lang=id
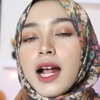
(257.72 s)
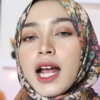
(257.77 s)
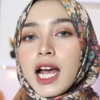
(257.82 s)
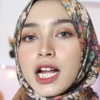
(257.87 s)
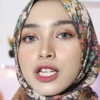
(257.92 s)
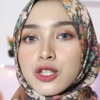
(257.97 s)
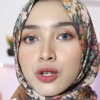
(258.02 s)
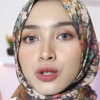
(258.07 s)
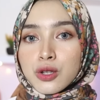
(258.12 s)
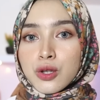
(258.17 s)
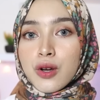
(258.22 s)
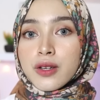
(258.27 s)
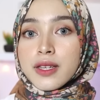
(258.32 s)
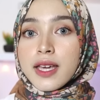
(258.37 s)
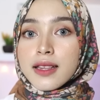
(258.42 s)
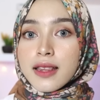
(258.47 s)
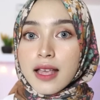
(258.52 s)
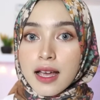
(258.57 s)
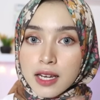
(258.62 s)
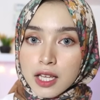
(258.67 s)
kayak
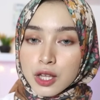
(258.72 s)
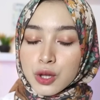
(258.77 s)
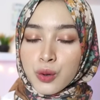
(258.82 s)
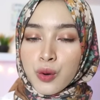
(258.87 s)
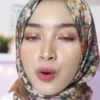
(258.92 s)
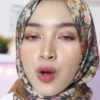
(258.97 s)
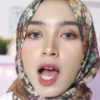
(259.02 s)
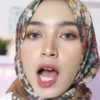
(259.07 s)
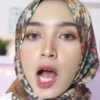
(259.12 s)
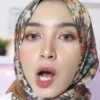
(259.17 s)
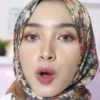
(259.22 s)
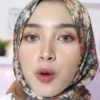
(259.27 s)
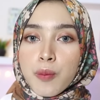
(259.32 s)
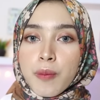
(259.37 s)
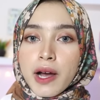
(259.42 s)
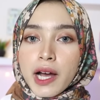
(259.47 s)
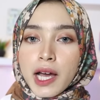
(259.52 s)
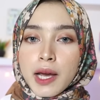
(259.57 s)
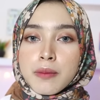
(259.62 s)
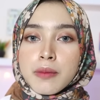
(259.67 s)
contohnya tadi tuh aku
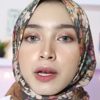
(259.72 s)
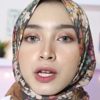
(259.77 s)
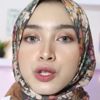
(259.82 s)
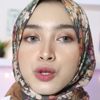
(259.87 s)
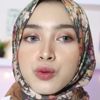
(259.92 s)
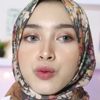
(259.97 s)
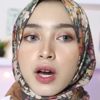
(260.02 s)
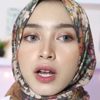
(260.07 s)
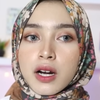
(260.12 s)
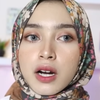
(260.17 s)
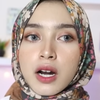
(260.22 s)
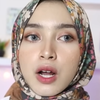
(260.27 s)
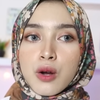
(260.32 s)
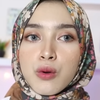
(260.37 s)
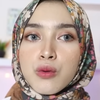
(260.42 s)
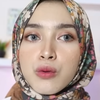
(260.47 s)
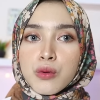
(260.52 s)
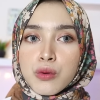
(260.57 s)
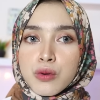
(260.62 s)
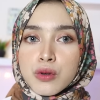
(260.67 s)
pakai baju warna
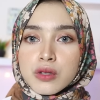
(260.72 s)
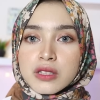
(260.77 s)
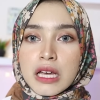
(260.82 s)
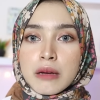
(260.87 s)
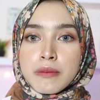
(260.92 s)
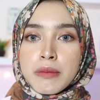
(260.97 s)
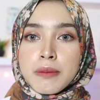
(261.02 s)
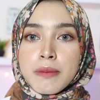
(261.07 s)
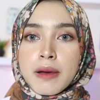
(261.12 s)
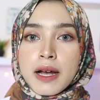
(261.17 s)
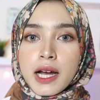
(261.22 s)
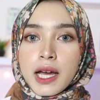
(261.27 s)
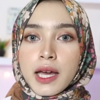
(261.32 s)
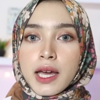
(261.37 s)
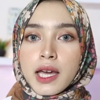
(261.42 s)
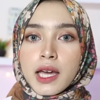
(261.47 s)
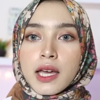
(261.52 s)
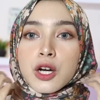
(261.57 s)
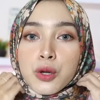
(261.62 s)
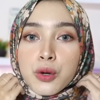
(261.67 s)
ungu tapi
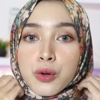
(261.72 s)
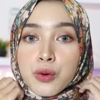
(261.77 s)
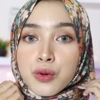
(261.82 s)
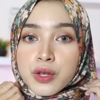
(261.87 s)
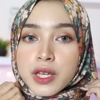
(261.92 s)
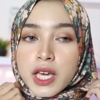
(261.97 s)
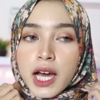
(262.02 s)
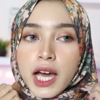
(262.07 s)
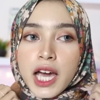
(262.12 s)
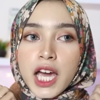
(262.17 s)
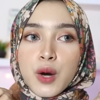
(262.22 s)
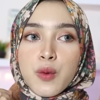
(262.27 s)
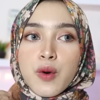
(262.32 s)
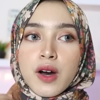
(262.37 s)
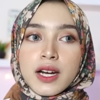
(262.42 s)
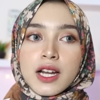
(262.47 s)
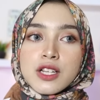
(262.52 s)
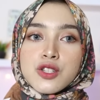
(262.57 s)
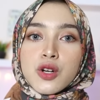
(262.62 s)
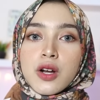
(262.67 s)
pakai kerudungnya kayak
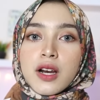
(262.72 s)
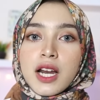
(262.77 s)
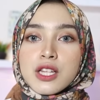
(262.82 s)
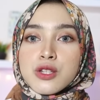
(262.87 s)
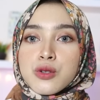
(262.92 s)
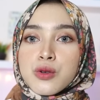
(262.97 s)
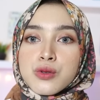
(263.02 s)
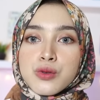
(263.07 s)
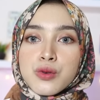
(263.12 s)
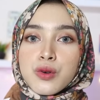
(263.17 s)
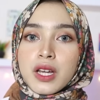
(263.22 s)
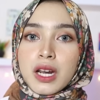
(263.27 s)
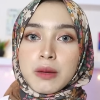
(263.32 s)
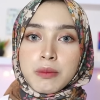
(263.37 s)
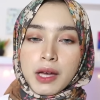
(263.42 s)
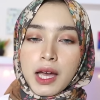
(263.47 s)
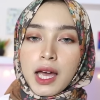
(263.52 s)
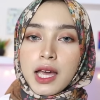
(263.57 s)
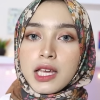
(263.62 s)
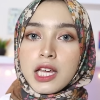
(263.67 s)
warna coklat susu
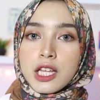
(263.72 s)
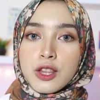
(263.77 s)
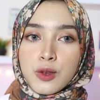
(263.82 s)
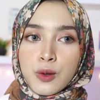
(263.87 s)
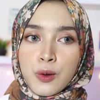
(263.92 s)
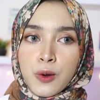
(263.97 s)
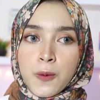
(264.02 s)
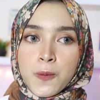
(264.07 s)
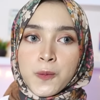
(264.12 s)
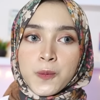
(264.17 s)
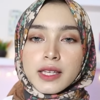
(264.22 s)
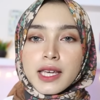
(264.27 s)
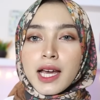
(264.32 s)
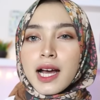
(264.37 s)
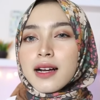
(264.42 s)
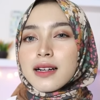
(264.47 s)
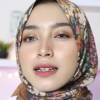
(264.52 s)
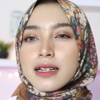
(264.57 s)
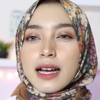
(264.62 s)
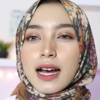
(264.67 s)
krem kayak gitu
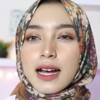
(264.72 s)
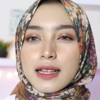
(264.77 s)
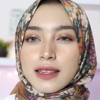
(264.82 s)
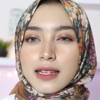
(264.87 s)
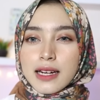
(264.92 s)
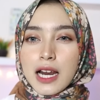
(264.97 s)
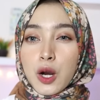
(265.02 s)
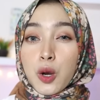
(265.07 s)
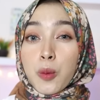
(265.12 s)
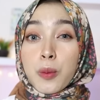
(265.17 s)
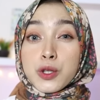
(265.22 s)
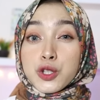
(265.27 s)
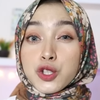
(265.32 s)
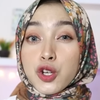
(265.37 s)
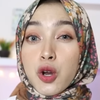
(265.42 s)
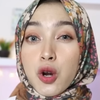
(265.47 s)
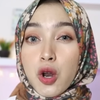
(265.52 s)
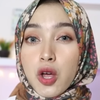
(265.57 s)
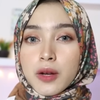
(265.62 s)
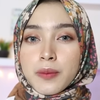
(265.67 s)
yang enggak terlalu
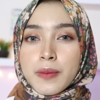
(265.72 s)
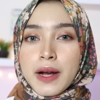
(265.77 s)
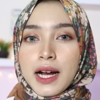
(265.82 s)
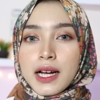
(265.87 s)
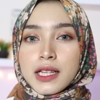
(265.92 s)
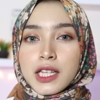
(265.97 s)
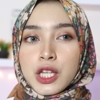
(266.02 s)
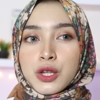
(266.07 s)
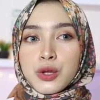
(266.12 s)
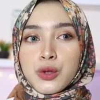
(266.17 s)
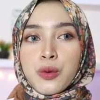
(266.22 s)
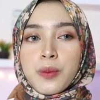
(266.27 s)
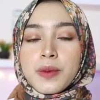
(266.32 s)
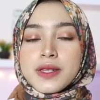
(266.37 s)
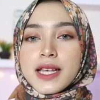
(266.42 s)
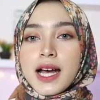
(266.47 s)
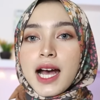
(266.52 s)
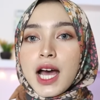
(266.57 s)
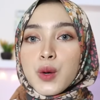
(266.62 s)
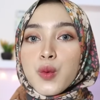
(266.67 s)
mencolok banget gitu
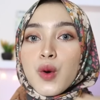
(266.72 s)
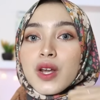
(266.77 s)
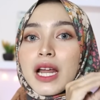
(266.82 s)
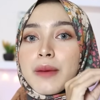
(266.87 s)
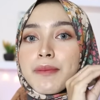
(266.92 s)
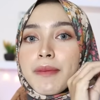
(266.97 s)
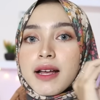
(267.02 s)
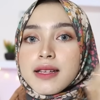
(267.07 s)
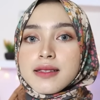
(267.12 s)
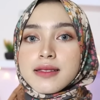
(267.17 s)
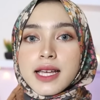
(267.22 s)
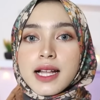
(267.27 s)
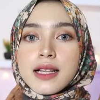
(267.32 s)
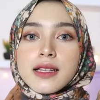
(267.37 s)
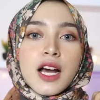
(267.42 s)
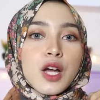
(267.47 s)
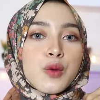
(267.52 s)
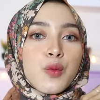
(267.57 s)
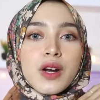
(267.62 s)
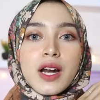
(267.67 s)
misalkan warna pastel
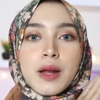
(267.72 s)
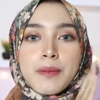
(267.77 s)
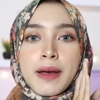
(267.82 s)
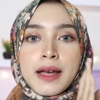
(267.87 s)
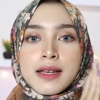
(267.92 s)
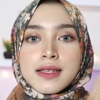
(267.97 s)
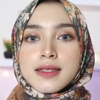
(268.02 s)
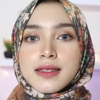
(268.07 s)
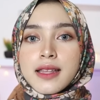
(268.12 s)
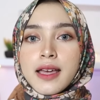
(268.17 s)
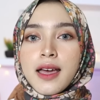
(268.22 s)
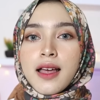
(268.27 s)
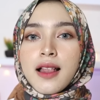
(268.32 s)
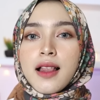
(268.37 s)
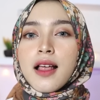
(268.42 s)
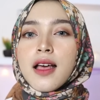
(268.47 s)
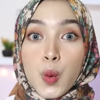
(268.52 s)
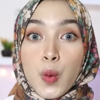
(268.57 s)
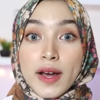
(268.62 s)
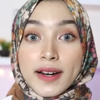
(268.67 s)
dengan warna pastel
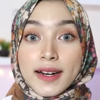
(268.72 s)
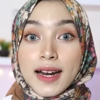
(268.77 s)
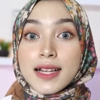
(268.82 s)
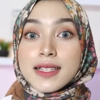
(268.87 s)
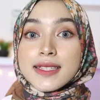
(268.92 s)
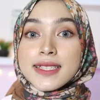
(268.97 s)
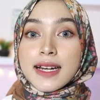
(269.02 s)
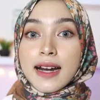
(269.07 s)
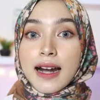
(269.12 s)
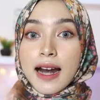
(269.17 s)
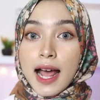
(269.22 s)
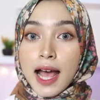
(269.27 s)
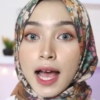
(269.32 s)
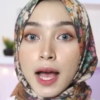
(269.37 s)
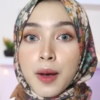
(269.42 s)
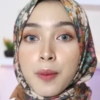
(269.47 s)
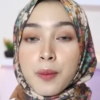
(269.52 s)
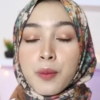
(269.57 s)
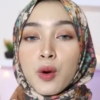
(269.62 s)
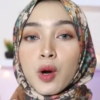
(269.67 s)
warna
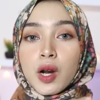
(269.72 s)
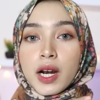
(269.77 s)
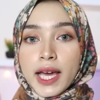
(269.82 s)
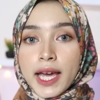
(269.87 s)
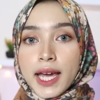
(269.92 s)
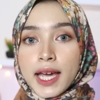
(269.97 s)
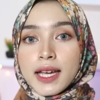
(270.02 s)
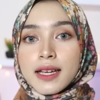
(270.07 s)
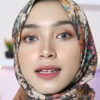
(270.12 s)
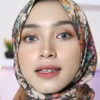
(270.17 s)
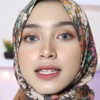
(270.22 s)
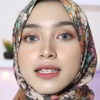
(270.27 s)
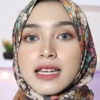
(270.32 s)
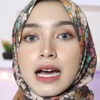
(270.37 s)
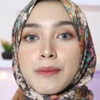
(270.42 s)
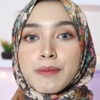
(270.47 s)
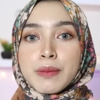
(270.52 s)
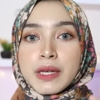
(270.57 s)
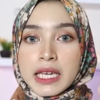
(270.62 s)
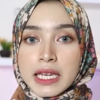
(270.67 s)
cerah boleh
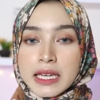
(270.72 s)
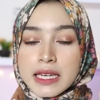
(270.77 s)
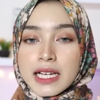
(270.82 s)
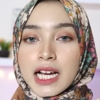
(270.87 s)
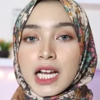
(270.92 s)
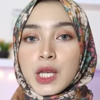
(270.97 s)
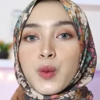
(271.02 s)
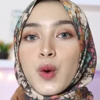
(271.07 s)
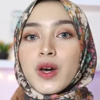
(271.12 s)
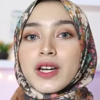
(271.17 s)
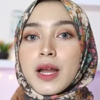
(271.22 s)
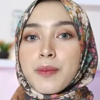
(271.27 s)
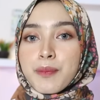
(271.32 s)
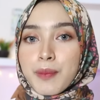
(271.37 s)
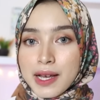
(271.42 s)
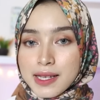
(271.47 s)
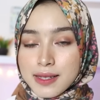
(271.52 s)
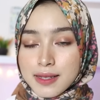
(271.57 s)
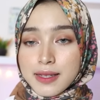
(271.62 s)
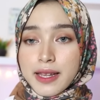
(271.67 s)
didampingi dengan warna
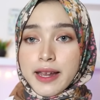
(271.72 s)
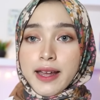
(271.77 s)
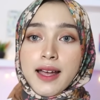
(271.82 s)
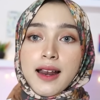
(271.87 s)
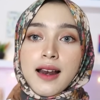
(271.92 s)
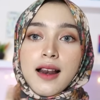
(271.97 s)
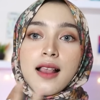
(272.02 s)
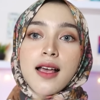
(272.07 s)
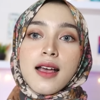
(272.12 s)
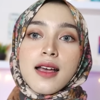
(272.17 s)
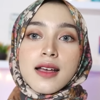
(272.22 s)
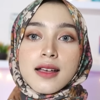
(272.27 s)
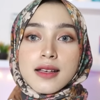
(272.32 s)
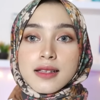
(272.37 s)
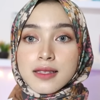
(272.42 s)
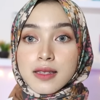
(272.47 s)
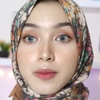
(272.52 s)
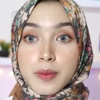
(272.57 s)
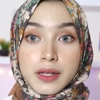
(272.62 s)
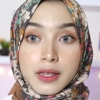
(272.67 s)
pastel
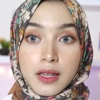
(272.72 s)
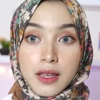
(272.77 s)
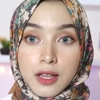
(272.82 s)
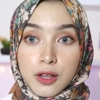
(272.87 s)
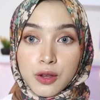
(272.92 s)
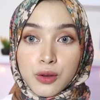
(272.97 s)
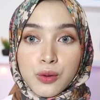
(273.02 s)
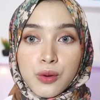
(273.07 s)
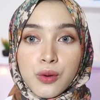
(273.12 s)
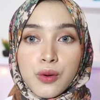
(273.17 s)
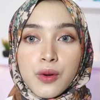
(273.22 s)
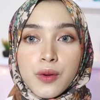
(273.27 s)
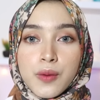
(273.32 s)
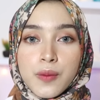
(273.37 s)
seperti itu